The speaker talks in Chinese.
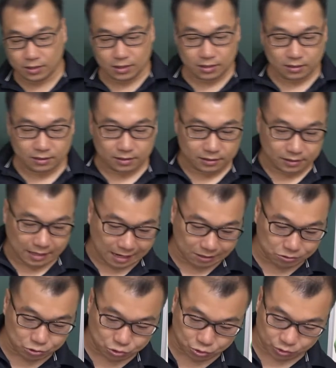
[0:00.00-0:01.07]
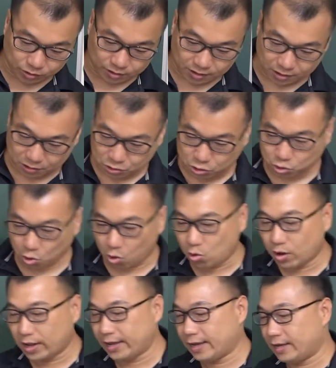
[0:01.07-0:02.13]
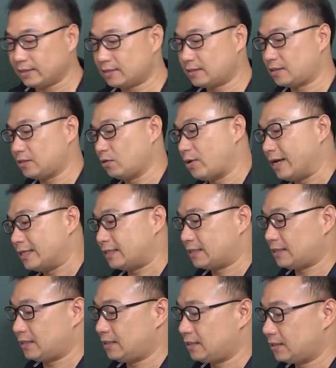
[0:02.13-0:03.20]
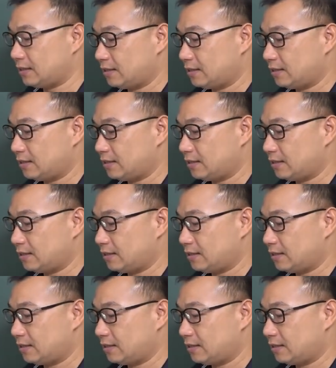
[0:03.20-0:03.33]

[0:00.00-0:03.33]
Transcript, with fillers: 呢，他取了九块 A、四块 C，